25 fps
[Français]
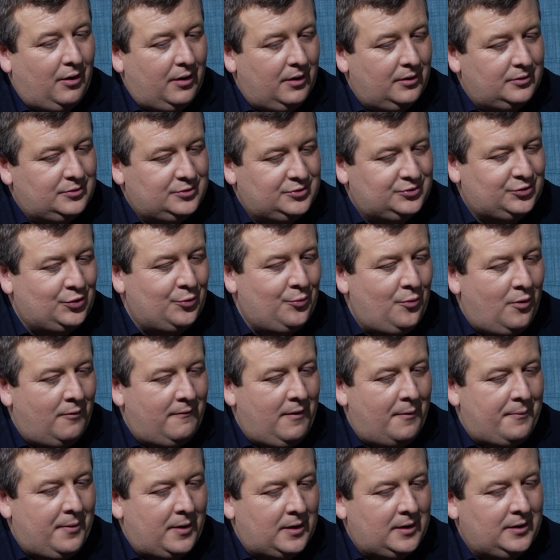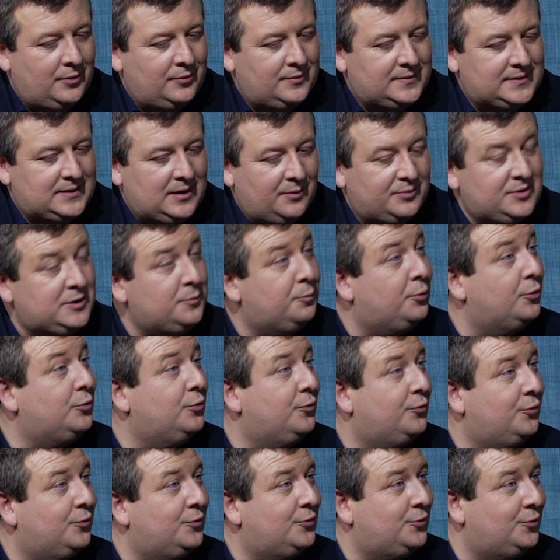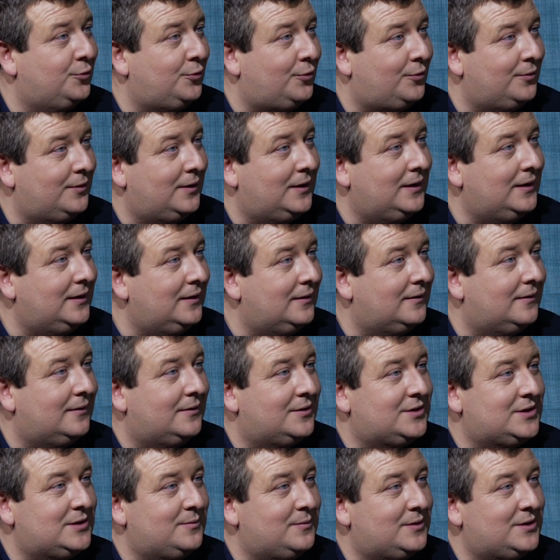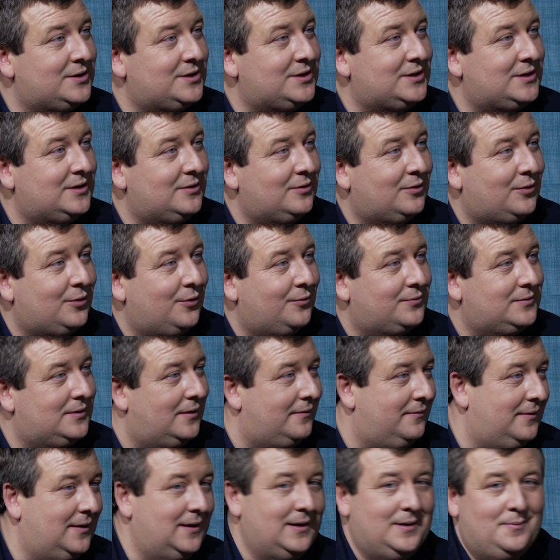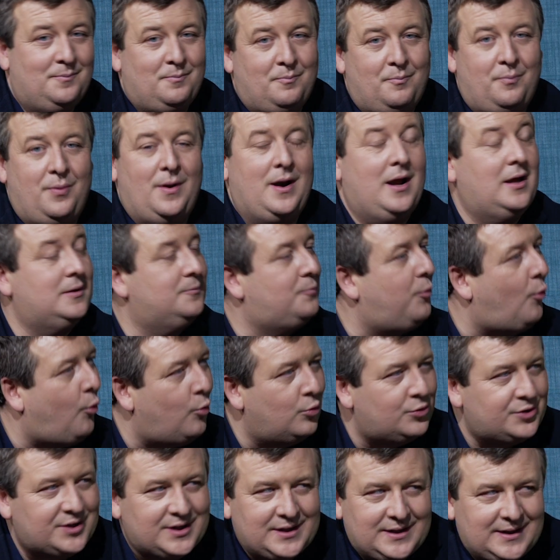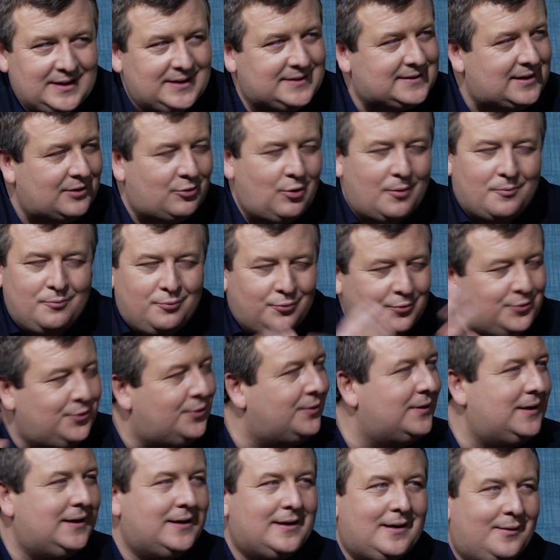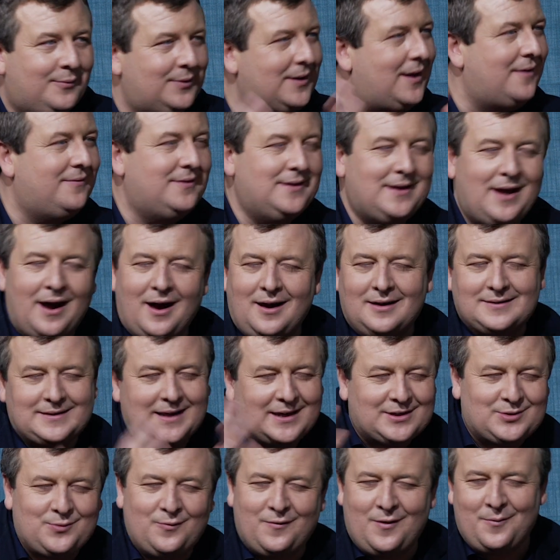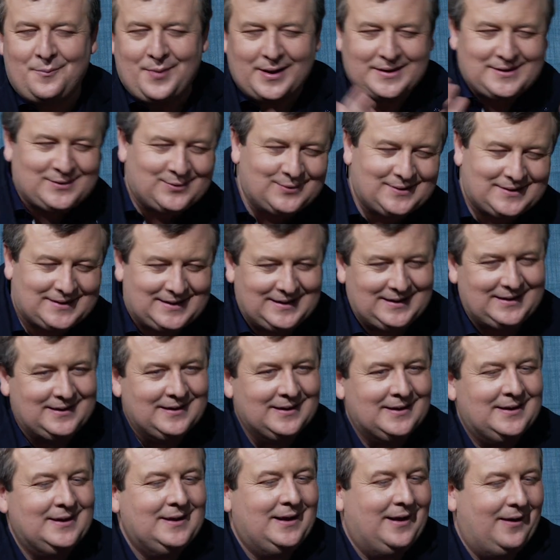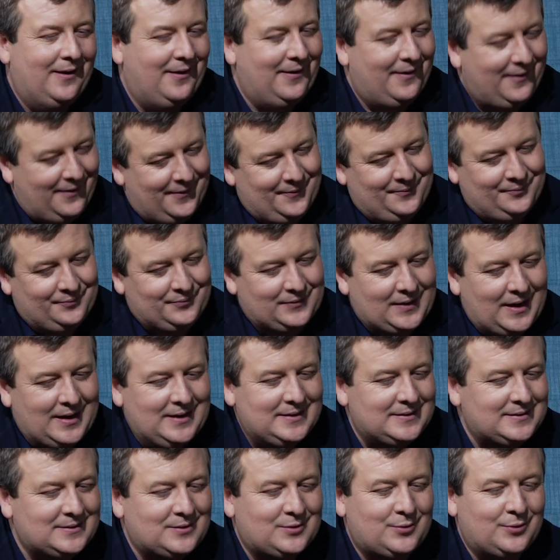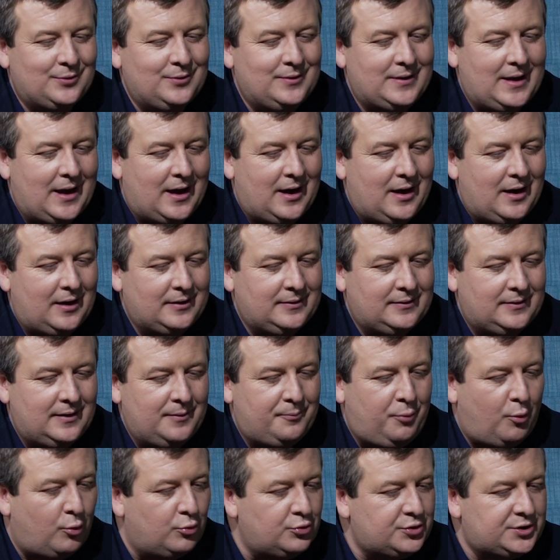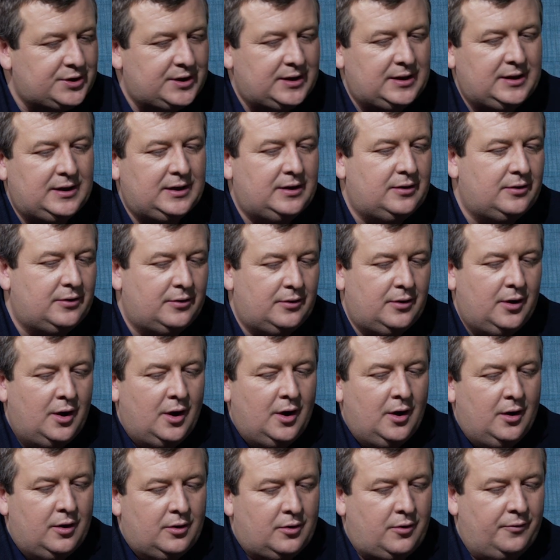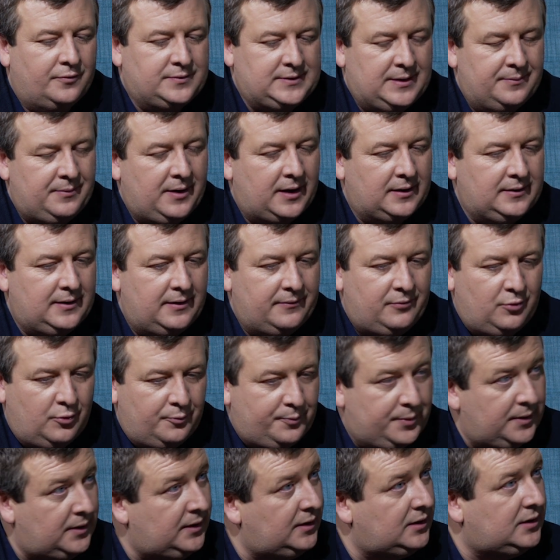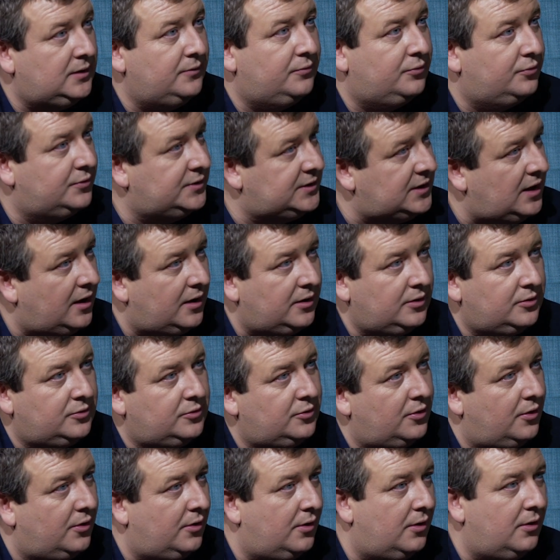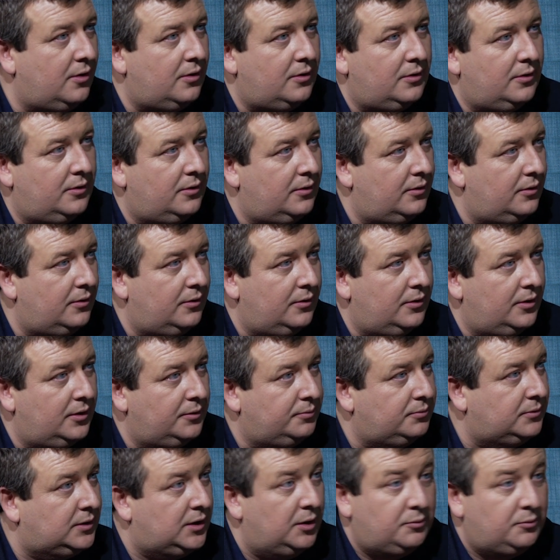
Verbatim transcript: Alors justement, on va parler aussi un petit peu du futur, Odeline. Mm. J'imagine que vous avez plein de projets, ça doit bouillonner à mon avis, hein. ça je ne fais pas de soucis. Euh, est-ce qu'il y a des projets euh, que vous aimeriez développer, qui vous tient à cœur, euh,